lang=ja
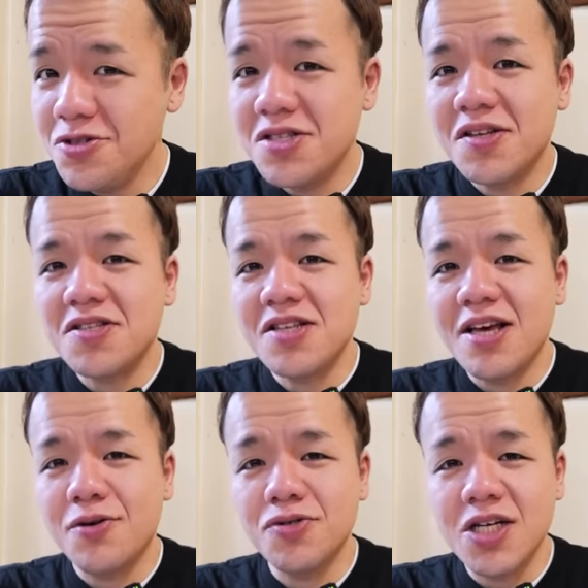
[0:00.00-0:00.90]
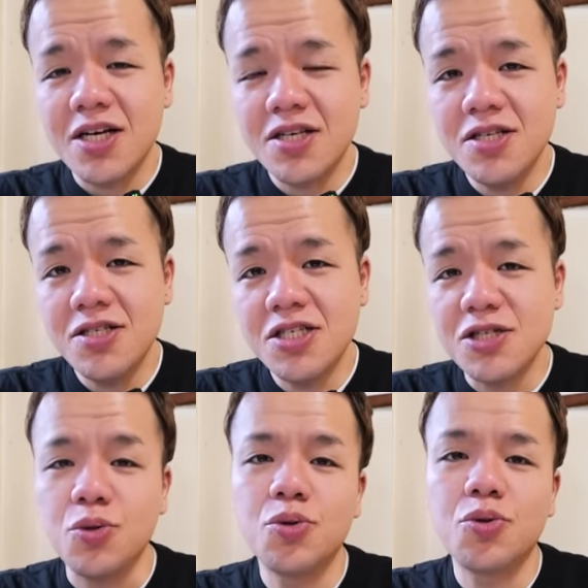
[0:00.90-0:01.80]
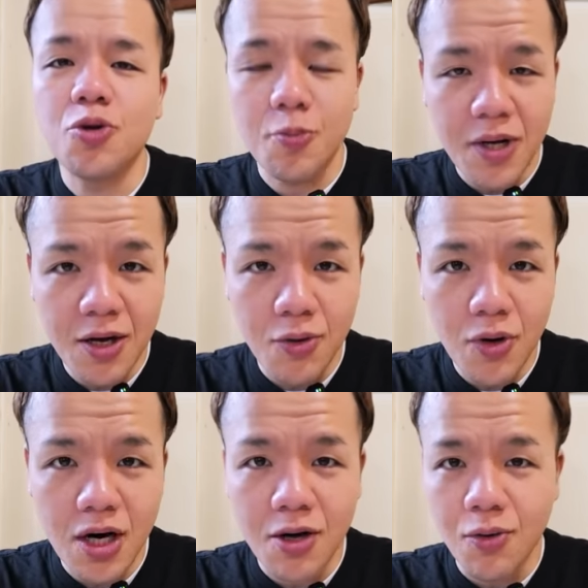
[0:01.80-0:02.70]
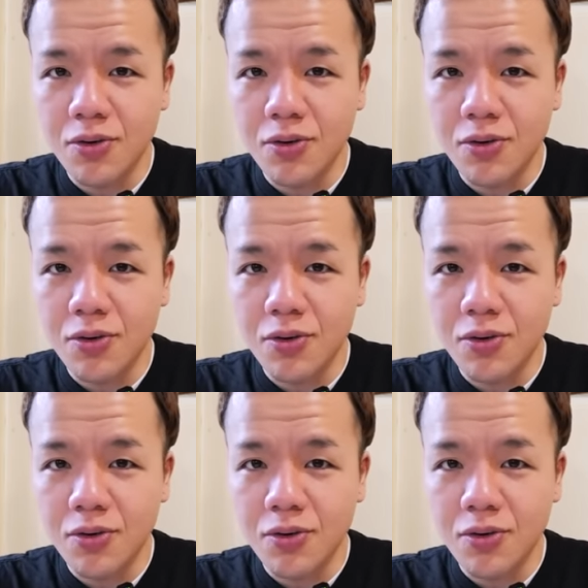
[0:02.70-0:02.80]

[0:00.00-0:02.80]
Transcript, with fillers: 本日はですね、こちら、キッチン男の晩ご飯、